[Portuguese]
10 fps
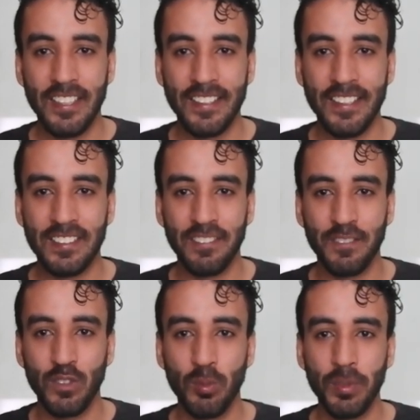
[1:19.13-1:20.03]
E nesse
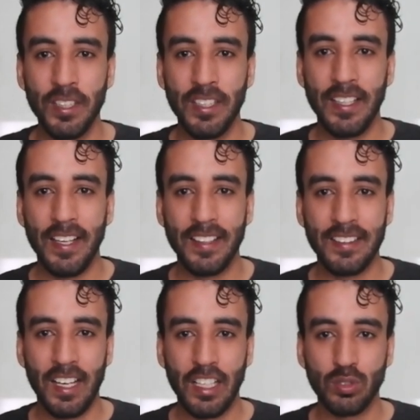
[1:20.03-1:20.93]
filme ele
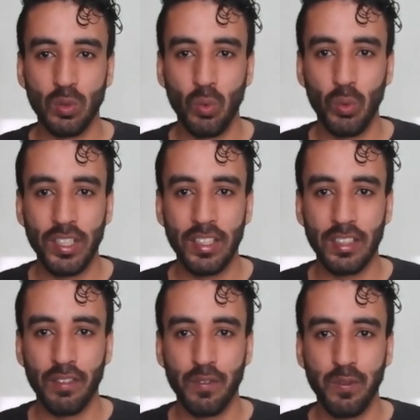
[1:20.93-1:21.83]
traz o Willem
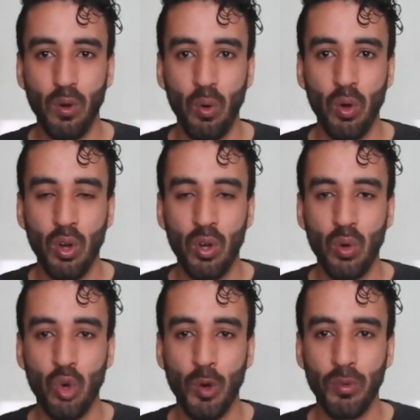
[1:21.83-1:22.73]
Defoe
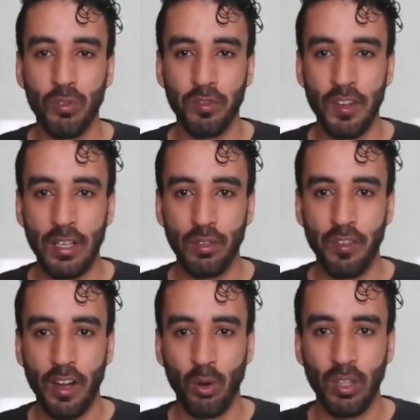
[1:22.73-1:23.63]
como um velho
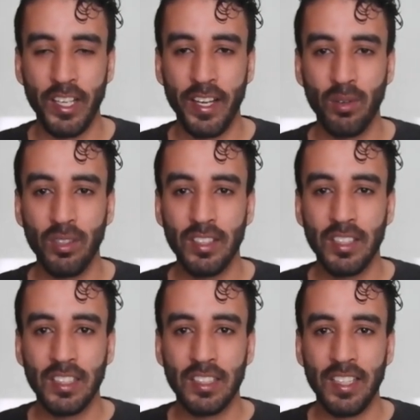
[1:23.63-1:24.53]
faroleiro
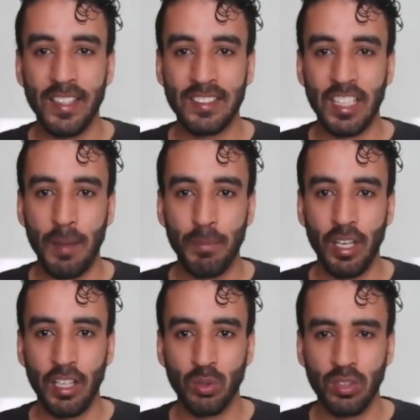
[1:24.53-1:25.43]
que
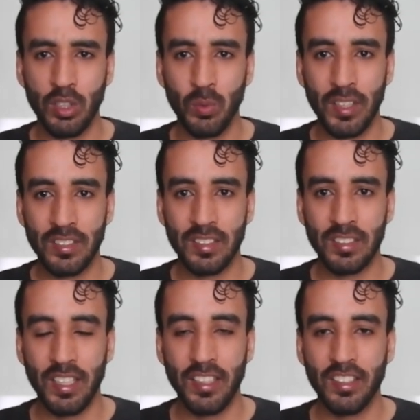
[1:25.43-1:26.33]
recebe a ajuda de um
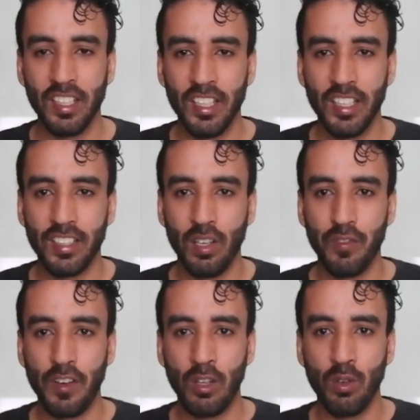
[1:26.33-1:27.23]
assistente, que é
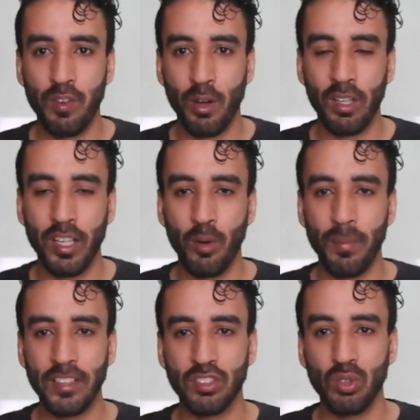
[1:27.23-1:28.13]
um faroleiro
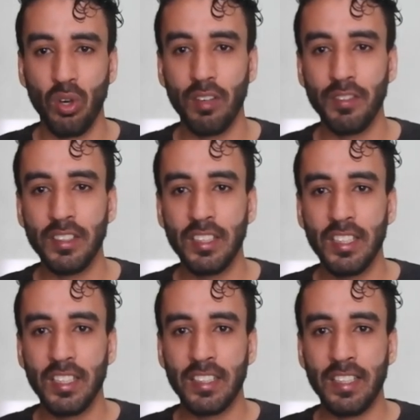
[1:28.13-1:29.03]
mais jovem,
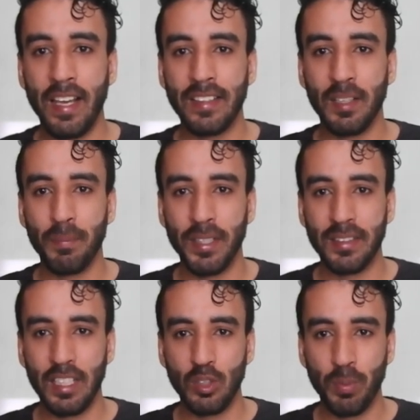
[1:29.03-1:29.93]
que é
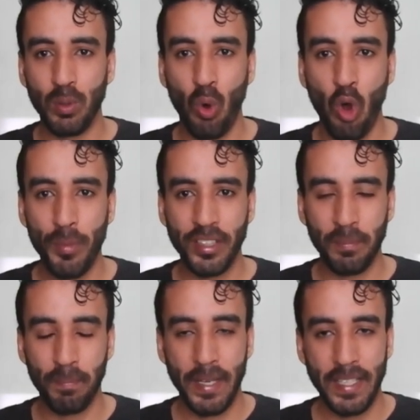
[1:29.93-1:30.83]
interpretado pelo
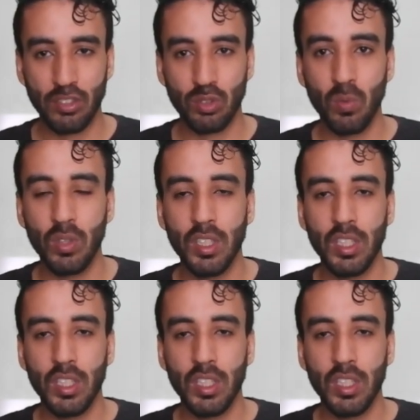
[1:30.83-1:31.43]
Robert Pattinson.